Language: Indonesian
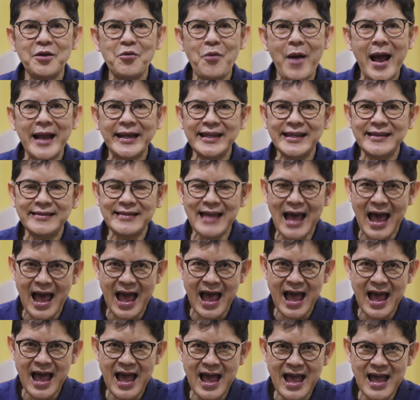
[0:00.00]

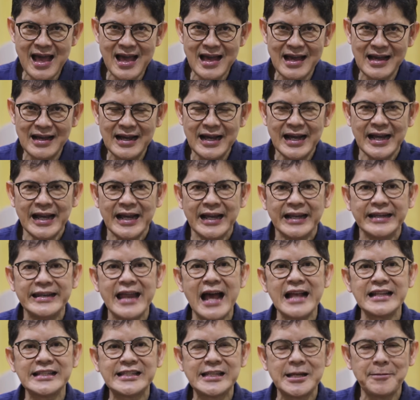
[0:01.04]
wanita
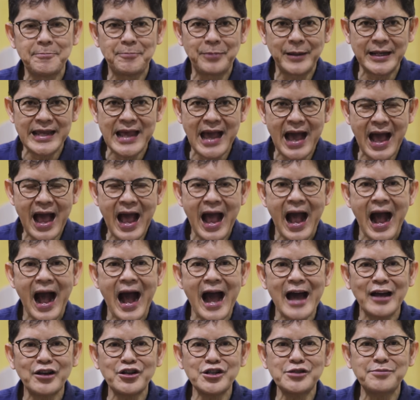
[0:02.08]
dan si pria
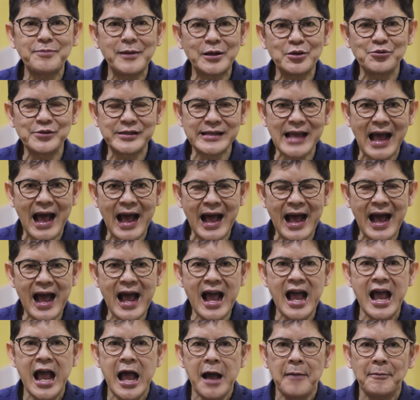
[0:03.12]
harus
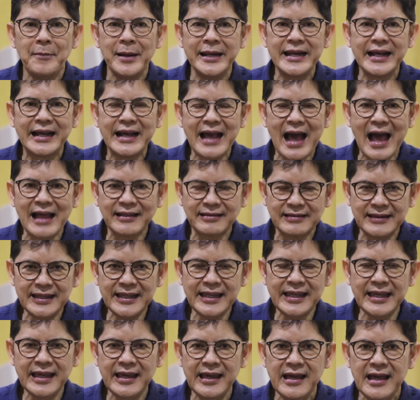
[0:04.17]
berusaha
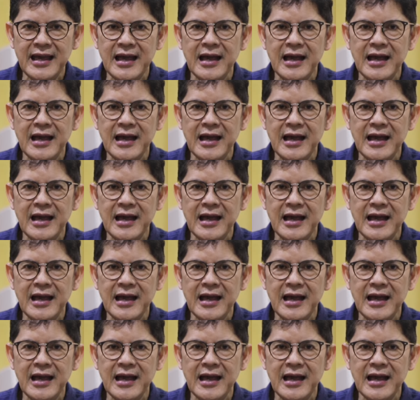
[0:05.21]
mendekati